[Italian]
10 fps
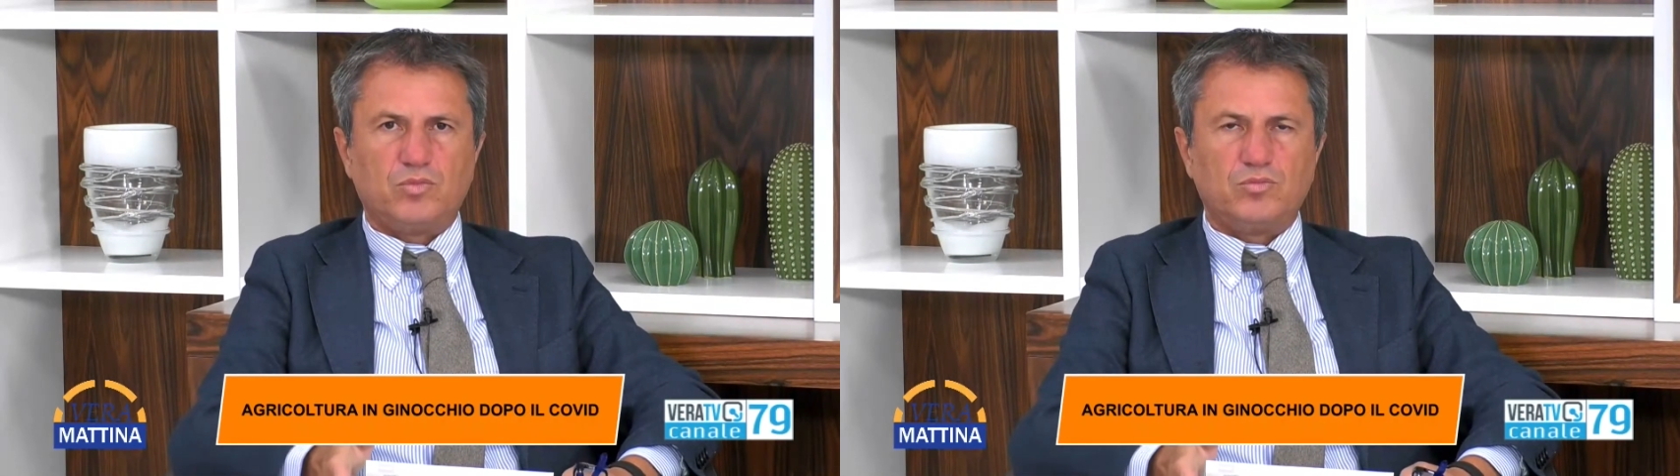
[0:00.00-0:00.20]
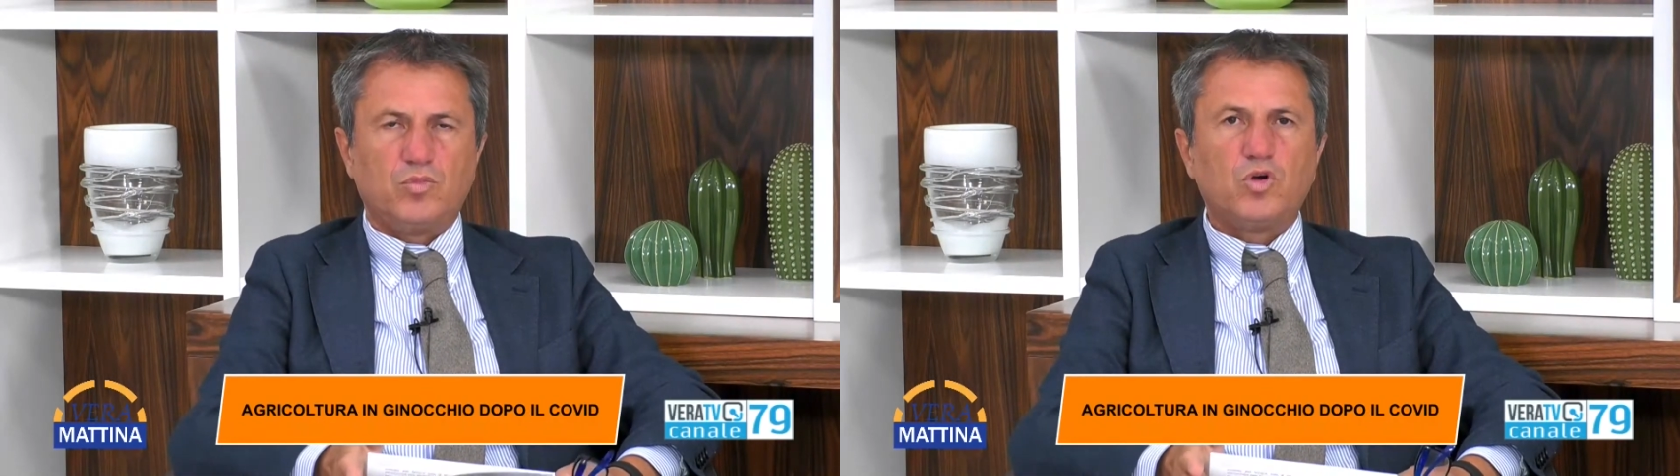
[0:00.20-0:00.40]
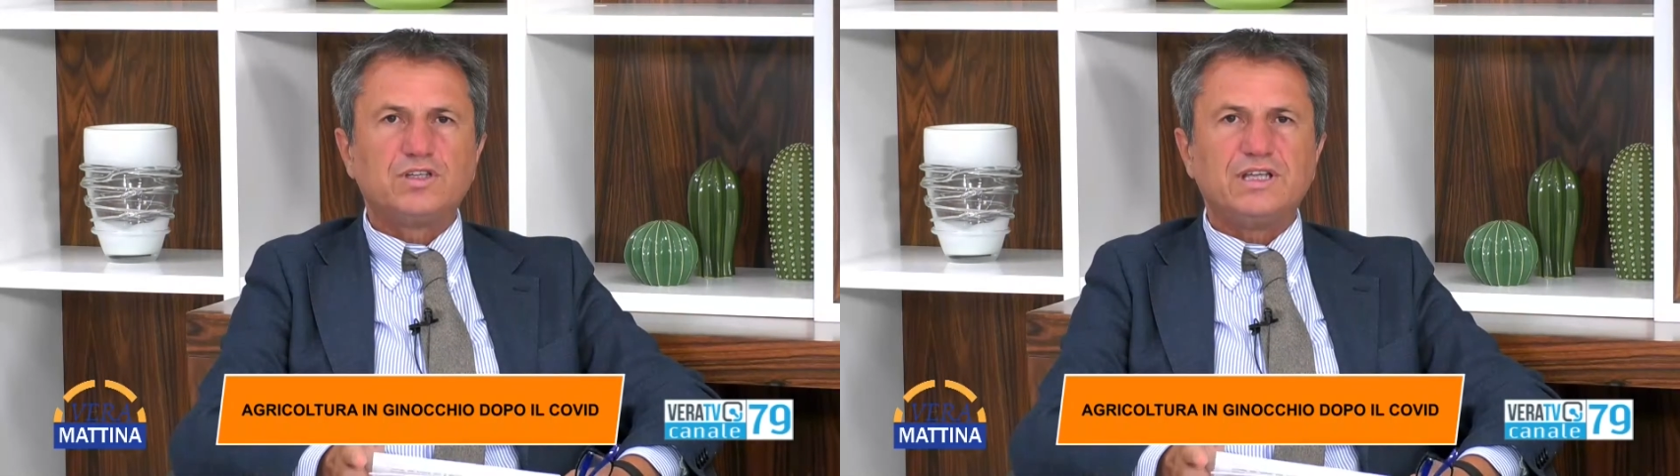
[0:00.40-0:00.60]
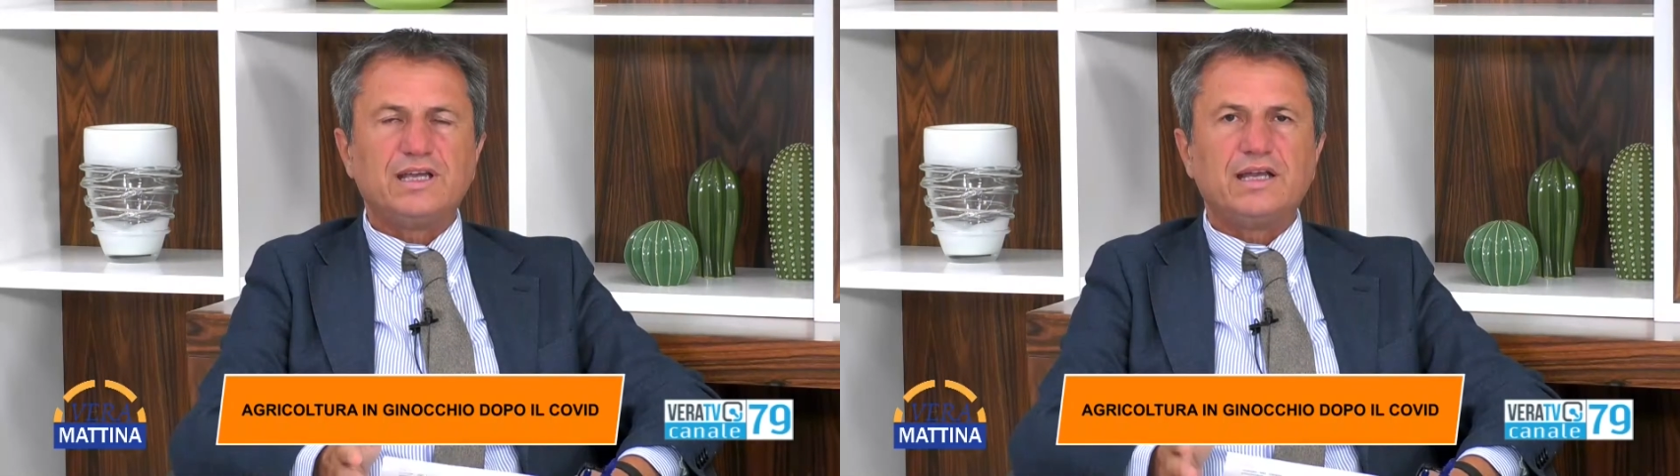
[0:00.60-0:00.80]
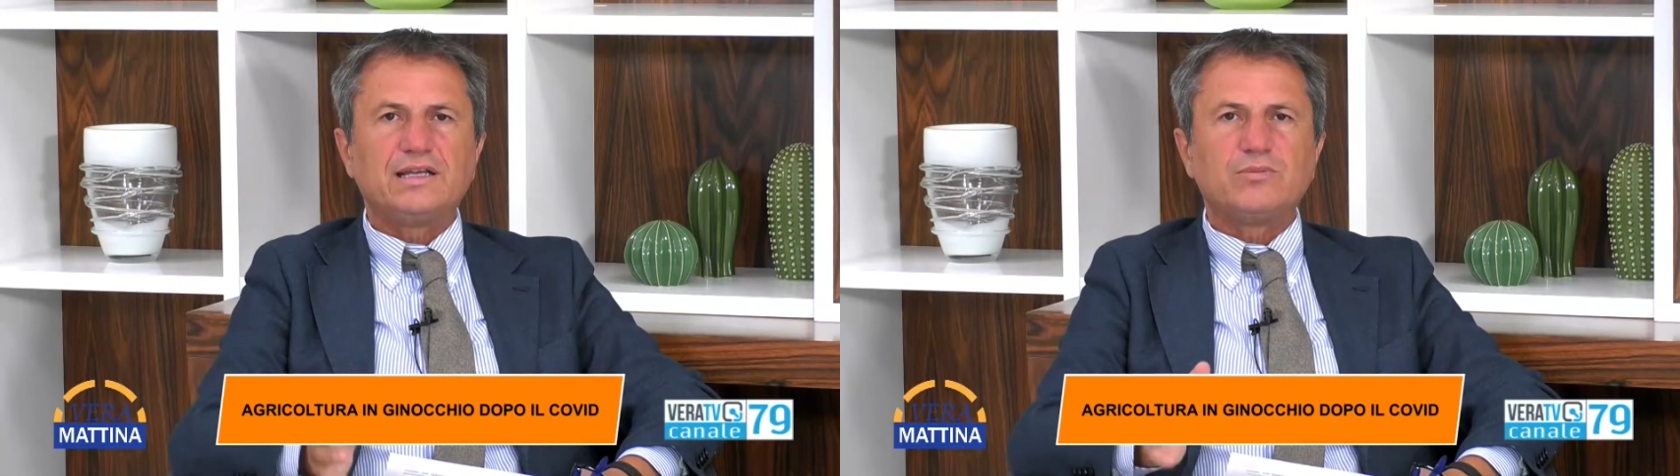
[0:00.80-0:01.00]

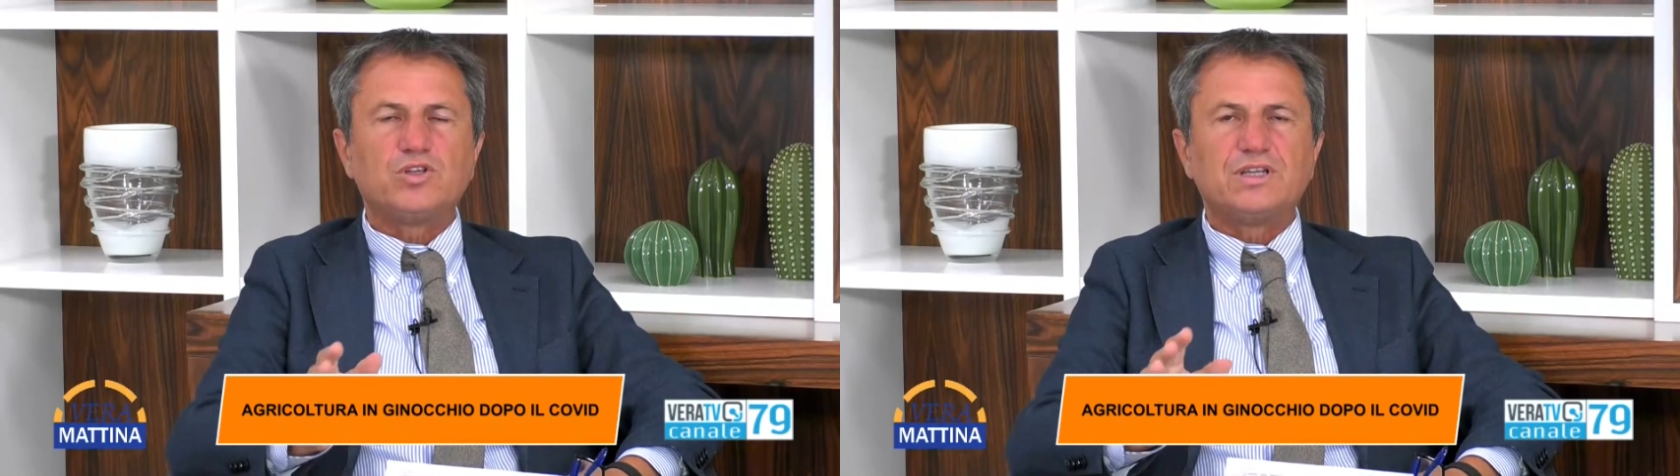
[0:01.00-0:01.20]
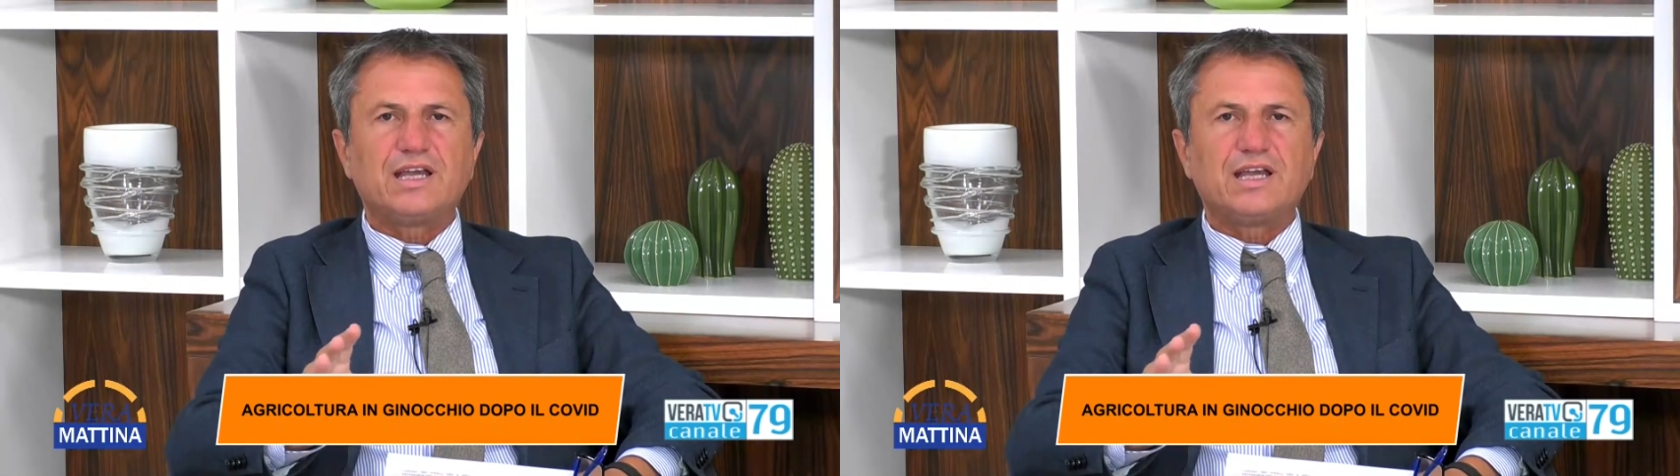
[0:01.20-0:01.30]
molti, in molti